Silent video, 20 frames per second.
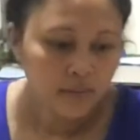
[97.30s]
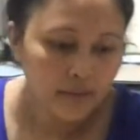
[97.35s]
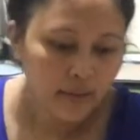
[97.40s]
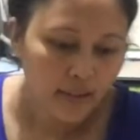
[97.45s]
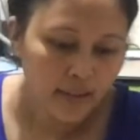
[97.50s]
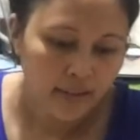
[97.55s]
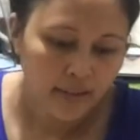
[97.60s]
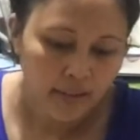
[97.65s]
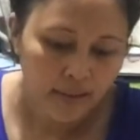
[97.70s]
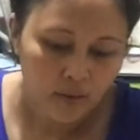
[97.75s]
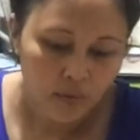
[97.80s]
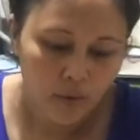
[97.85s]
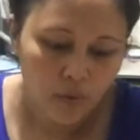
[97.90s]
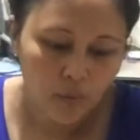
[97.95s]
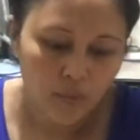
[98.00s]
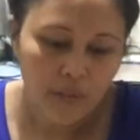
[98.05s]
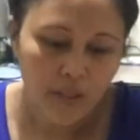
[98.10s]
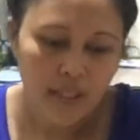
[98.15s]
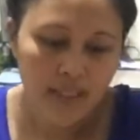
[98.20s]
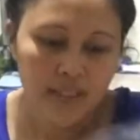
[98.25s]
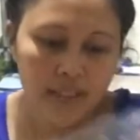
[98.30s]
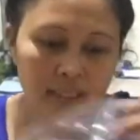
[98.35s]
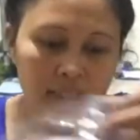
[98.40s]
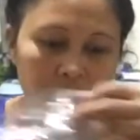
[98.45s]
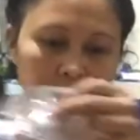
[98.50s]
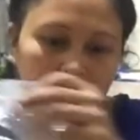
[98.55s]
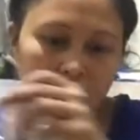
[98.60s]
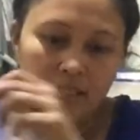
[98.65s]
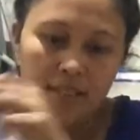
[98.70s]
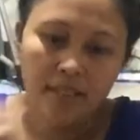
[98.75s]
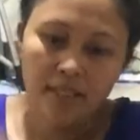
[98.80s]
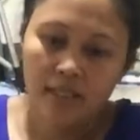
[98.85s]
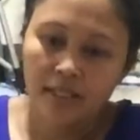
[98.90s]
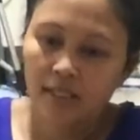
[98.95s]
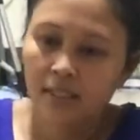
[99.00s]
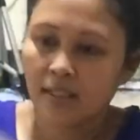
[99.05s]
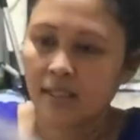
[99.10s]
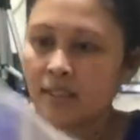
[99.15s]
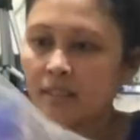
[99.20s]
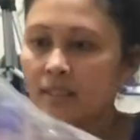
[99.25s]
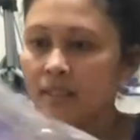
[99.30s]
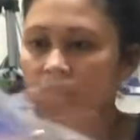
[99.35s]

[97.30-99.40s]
yan, ito yung plastic niya.